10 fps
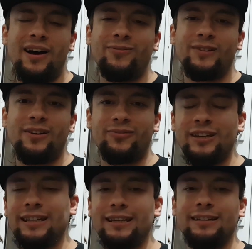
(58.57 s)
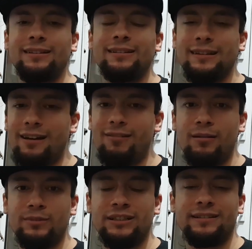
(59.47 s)
Half-Life 2'nin
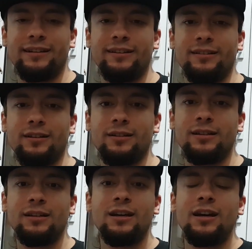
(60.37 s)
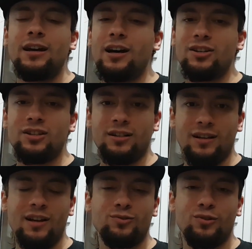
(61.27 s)
devamı niteliğindeydi. Ancak
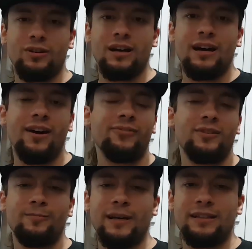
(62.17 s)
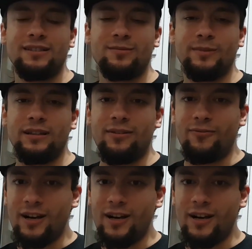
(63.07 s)
daha sonra Aftermath isminden